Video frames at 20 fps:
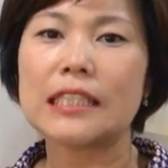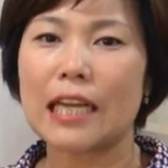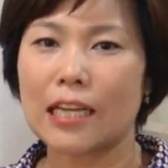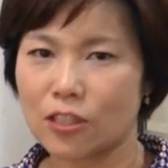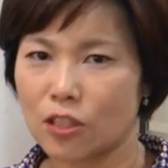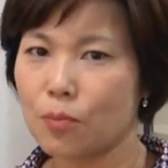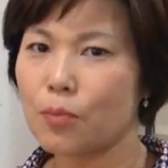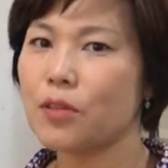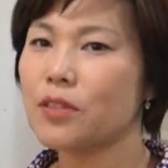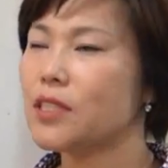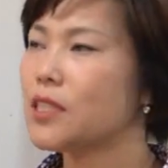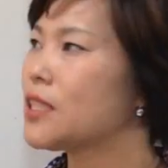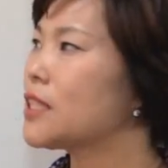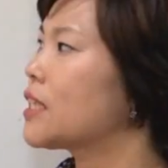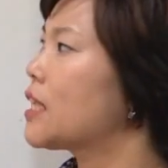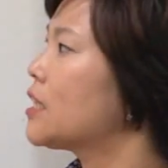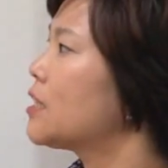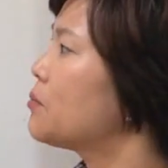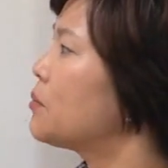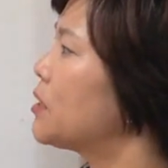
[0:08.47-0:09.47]
다섯 번째
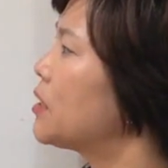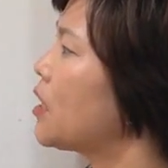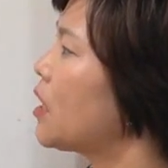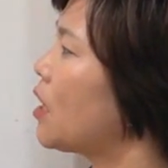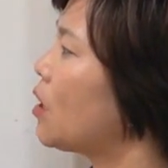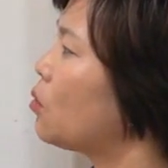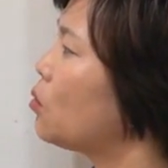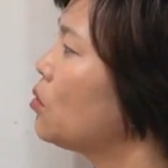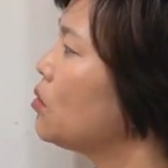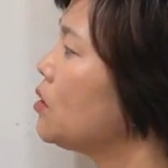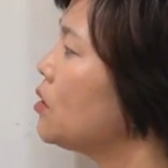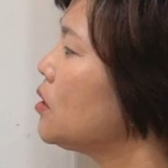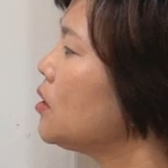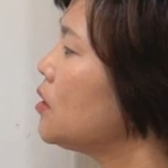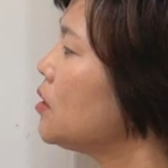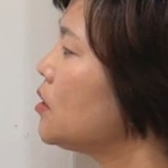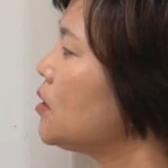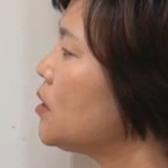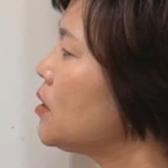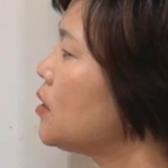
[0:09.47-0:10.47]
시간입니다.
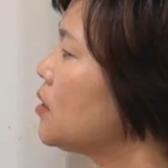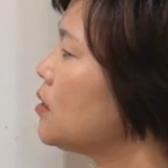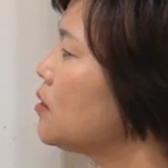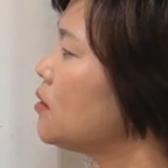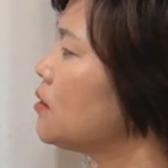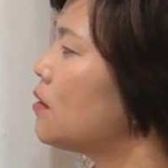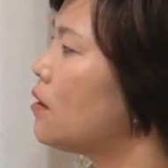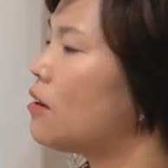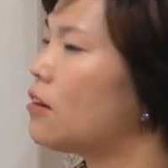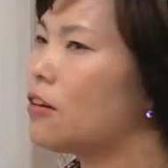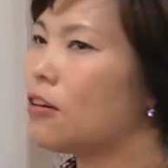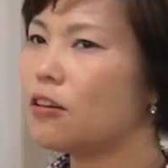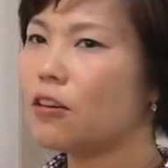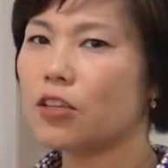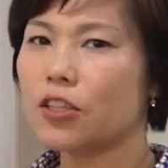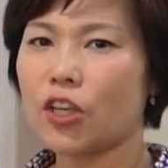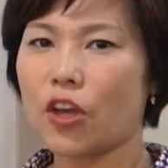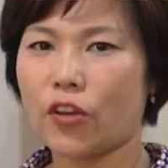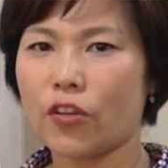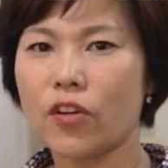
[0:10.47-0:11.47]
오늘은
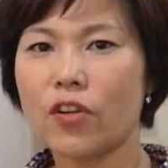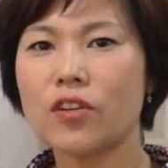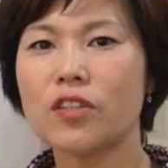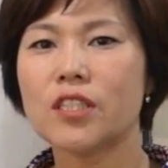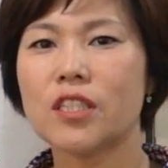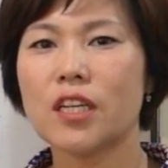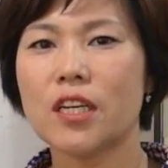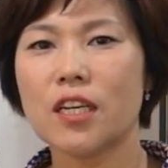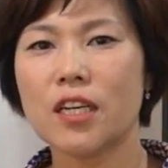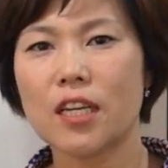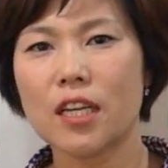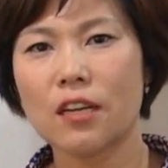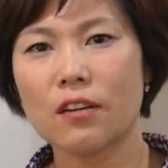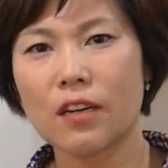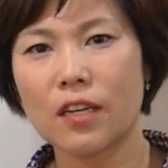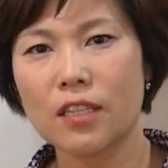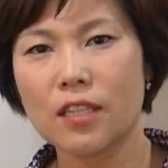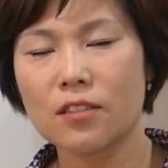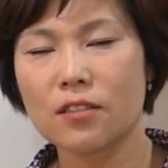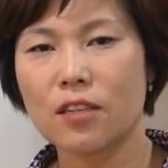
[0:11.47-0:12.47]
어, 경영자에
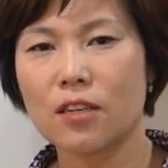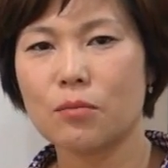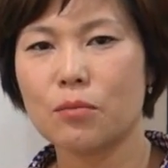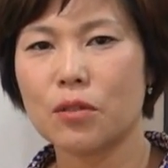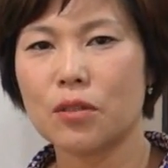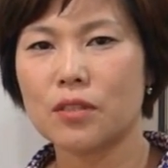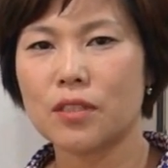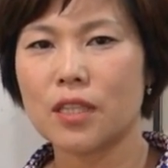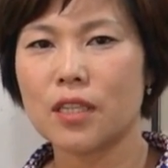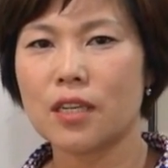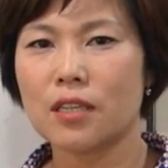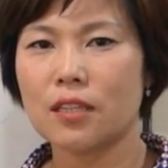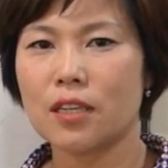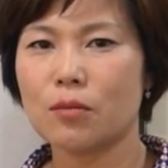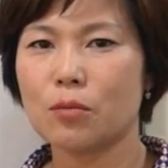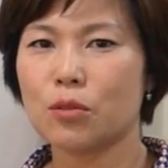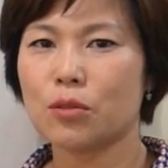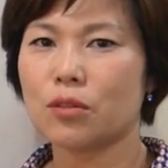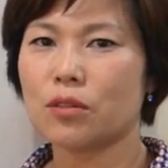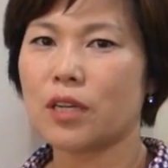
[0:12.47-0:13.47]
관해서 한번 생각을
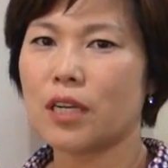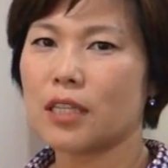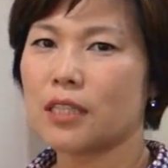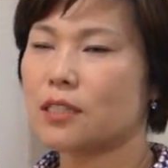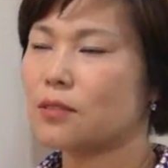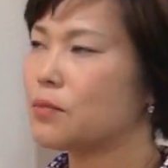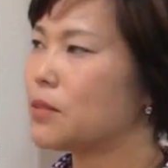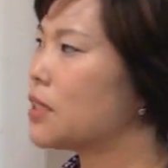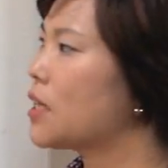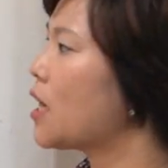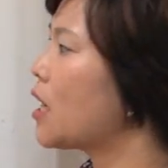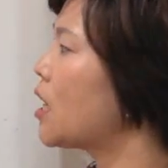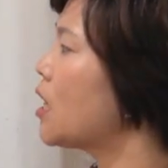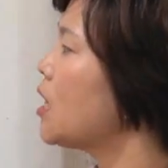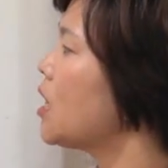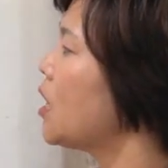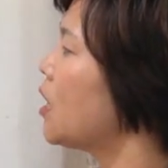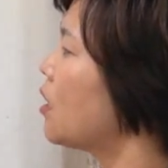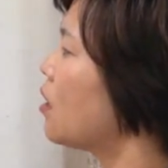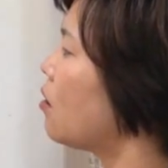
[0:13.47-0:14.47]
해보도록 하겠습니다.
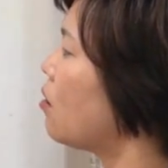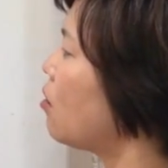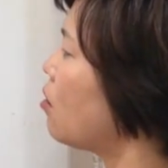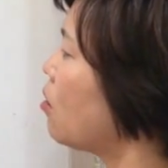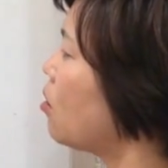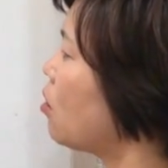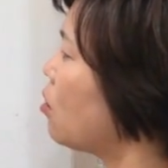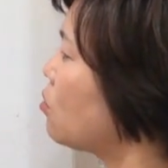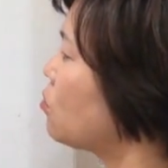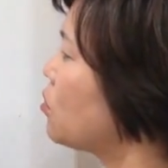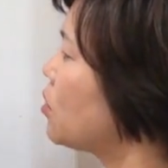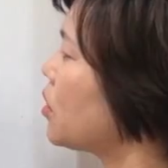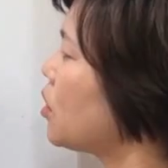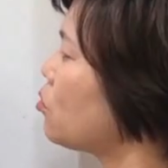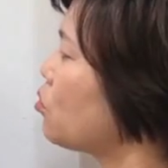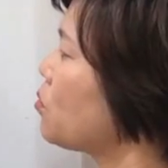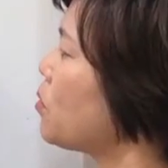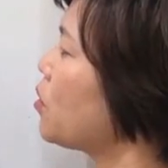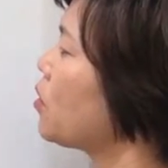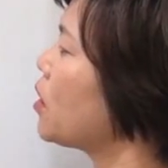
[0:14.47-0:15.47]
어, 우리가
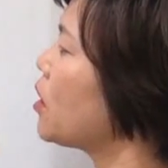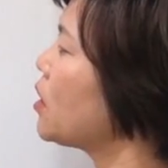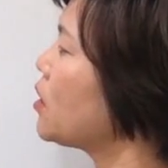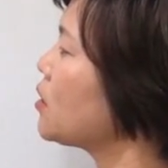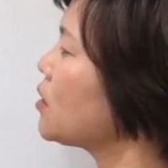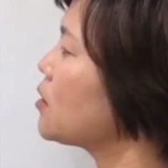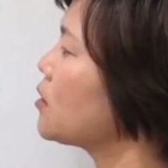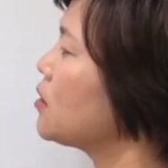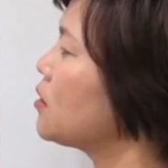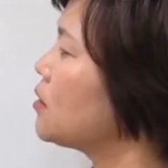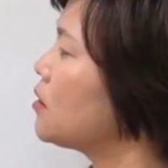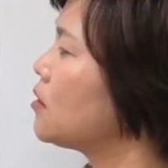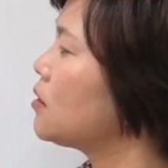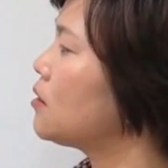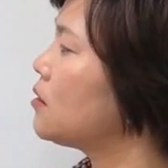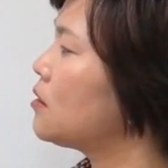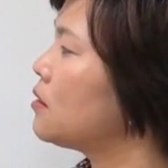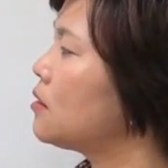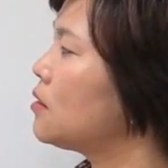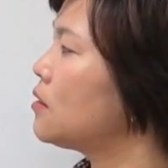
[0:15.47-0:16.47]
유명한
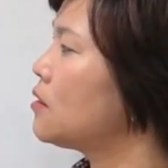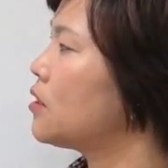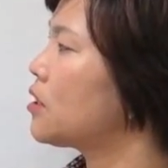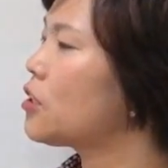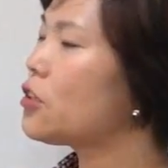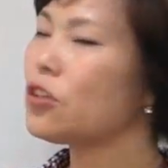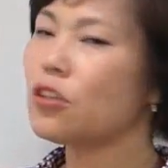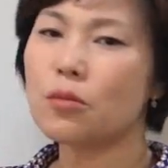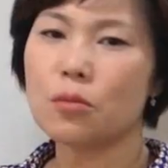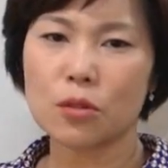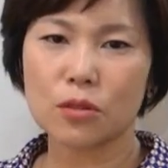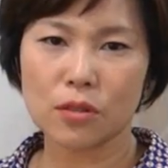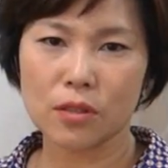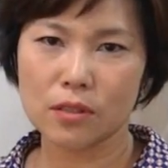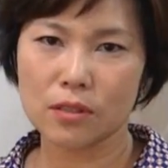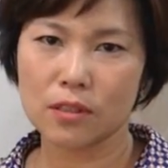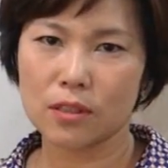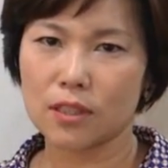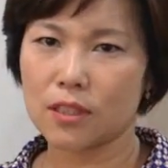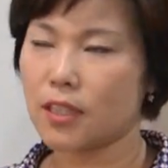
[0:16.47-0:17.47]
그 제너럴
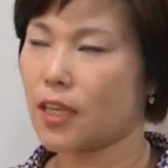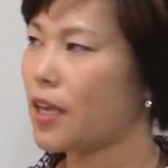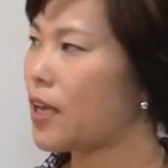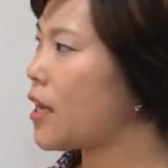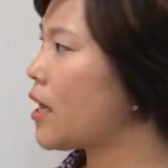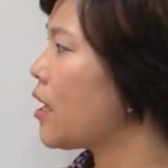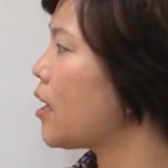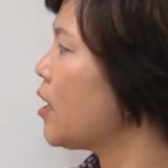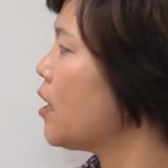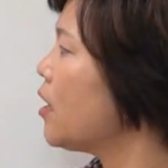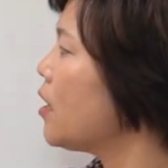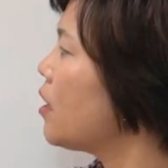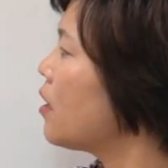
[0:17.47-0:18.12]
모테스의